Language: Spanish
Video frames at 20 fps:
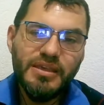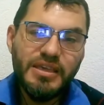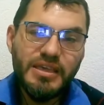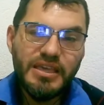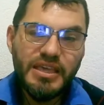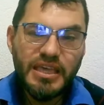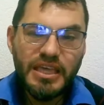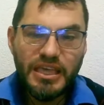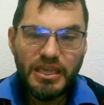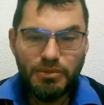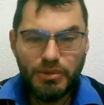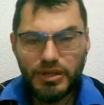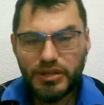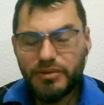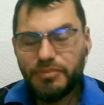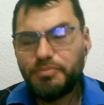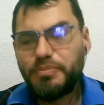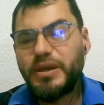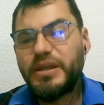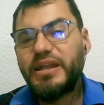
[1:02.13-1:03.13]
y bueno,
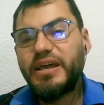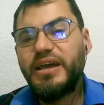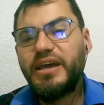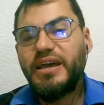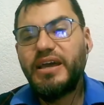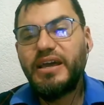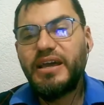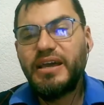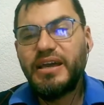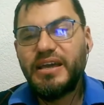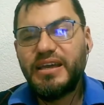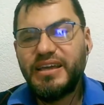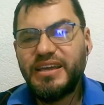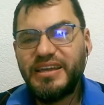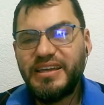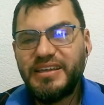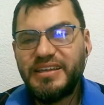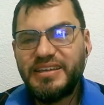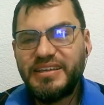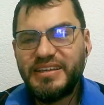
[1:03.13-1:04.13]
para
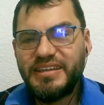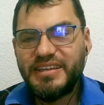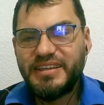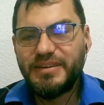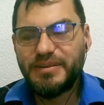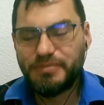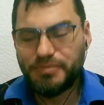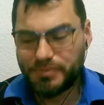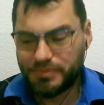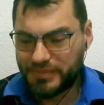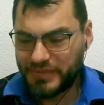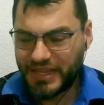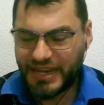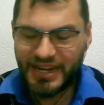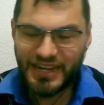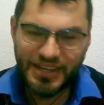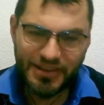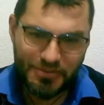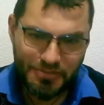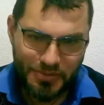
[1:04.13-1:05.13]
eh, eh, darle
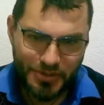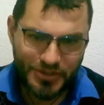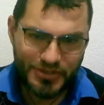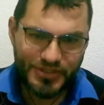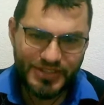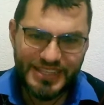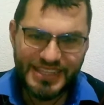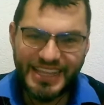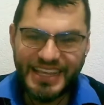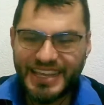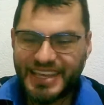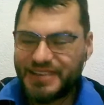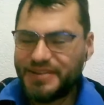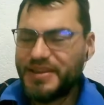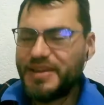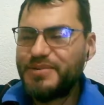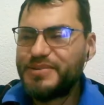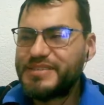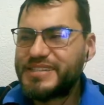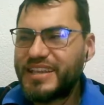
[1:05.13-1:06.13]
oportunidad que vaya
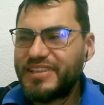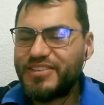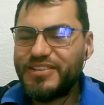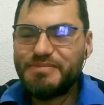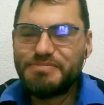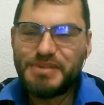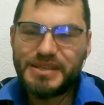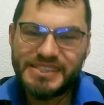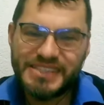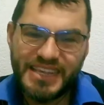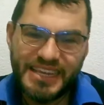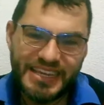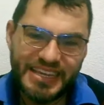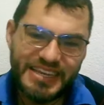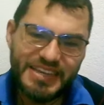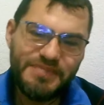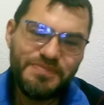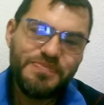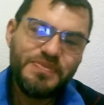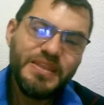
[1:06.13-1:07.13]
buscando el
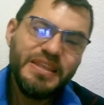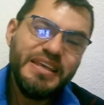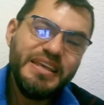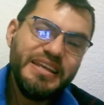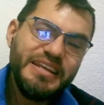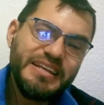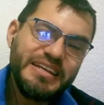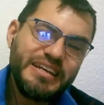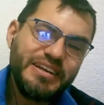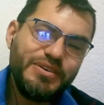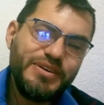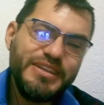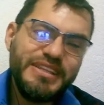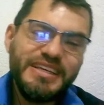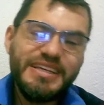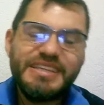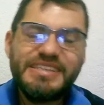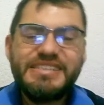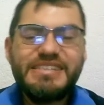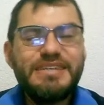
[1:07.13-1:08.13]
pasaje, recuerde que
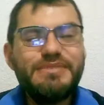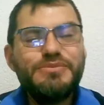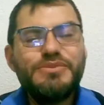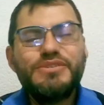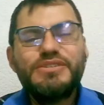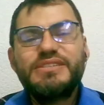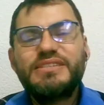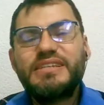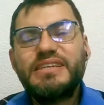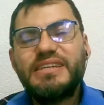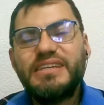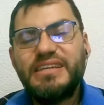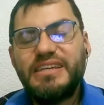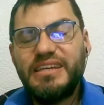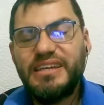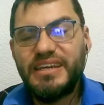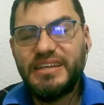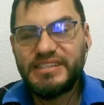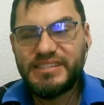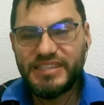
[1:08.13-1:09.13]
estamos eh,
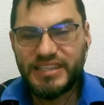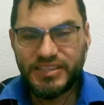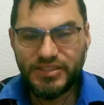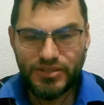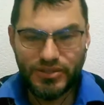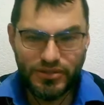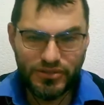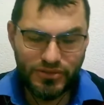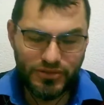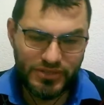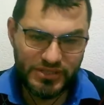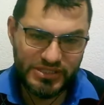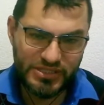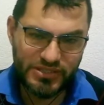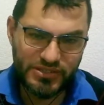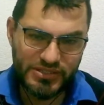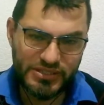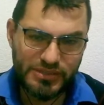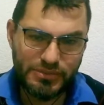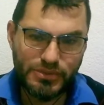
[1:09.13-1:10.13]
haciendo
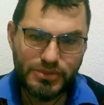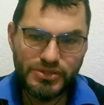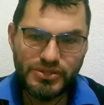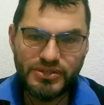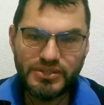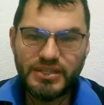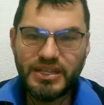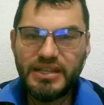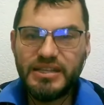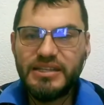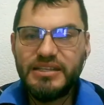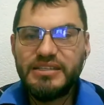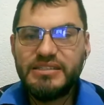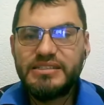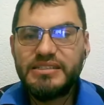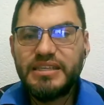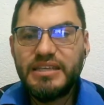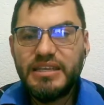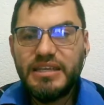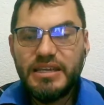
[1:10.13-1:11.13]
nuestros devocionales
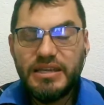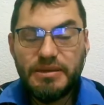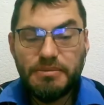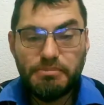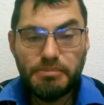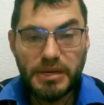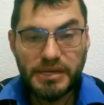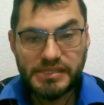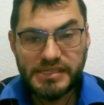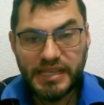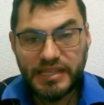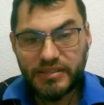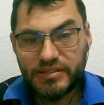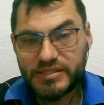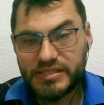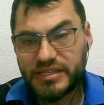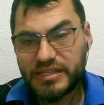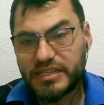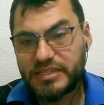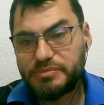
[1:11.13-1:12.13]
basados
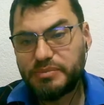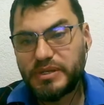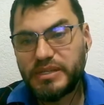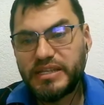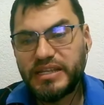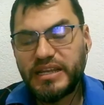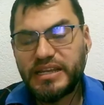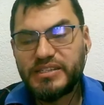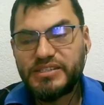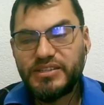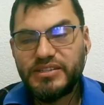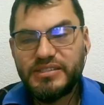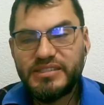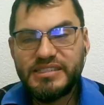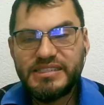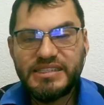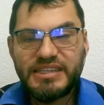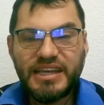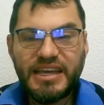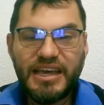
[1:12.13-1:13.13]
en las predicaciones
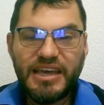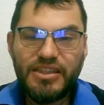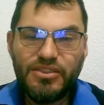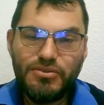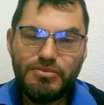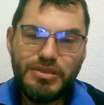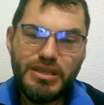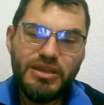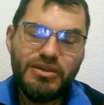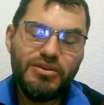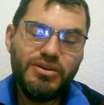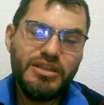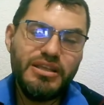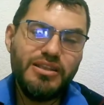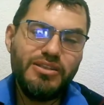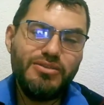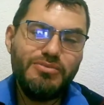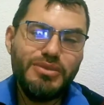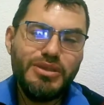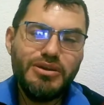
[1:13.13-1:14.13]
de cada domingo y el
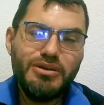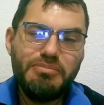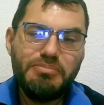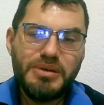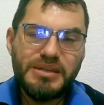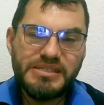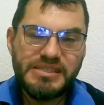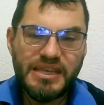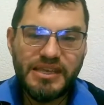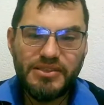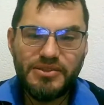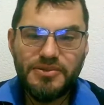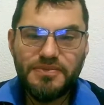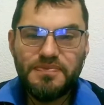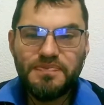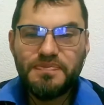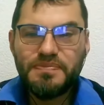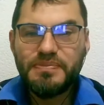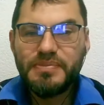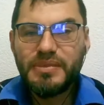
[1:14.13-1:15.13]
domingo pasado,
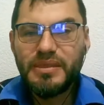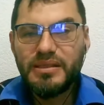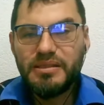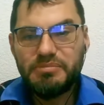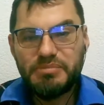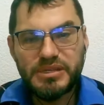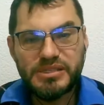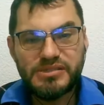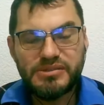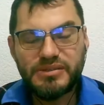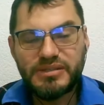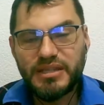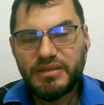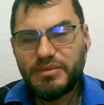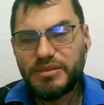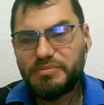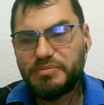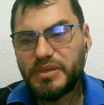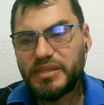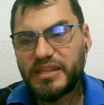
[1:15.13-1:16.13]
Pastor David
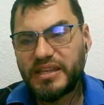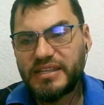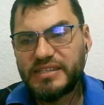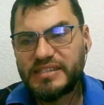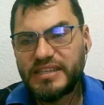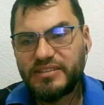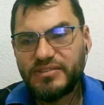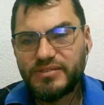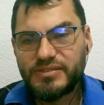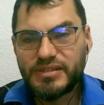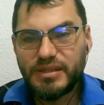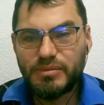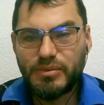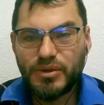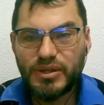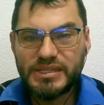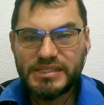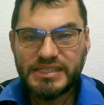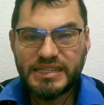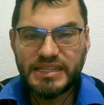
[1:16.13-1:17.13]
Pedraza nos habló
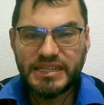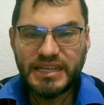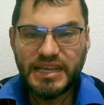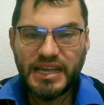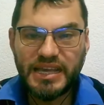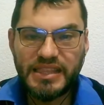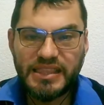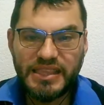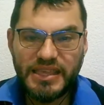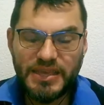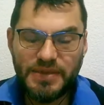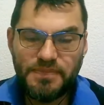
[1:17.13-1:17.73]
acerca de